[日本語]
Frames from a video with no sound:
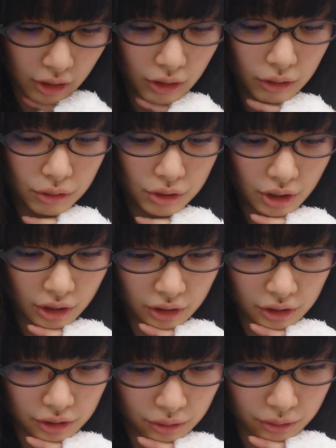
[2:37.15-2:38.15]
連絡した
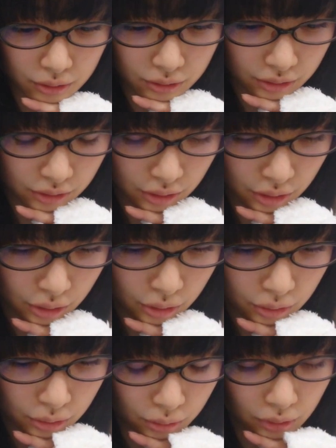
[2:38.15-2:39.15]
んですよ
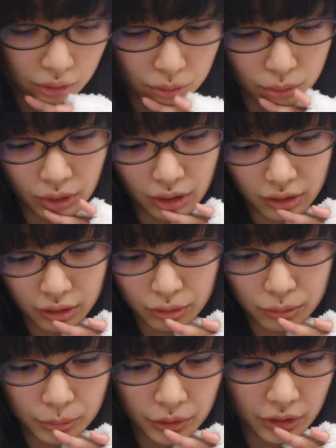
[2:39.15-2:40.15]
そうだそうだ
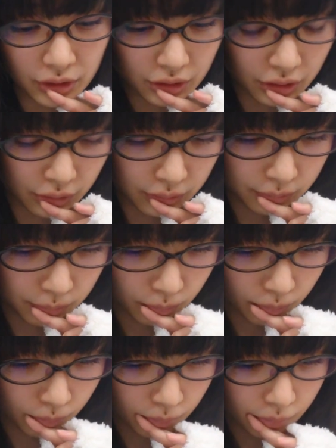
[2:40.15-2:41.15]
思い出した
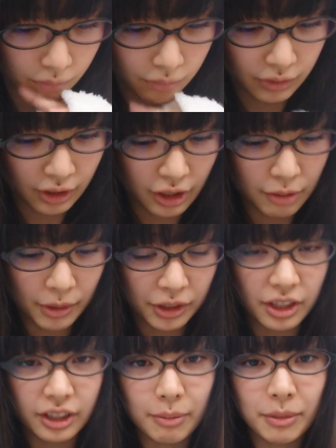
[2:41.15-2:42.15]
今
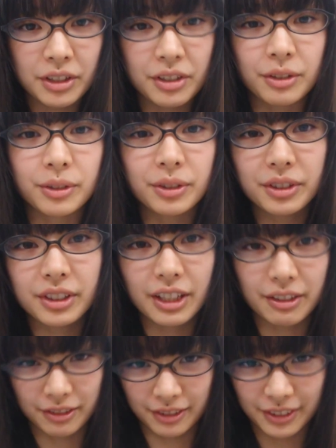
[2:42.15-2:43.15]
聞いてますよっ
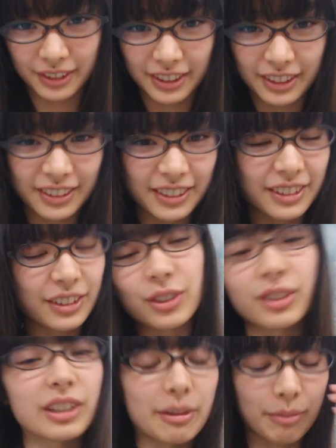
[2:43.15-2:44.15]
ていうの
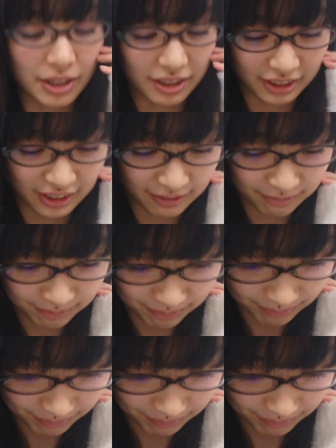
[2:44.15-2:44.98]
送りました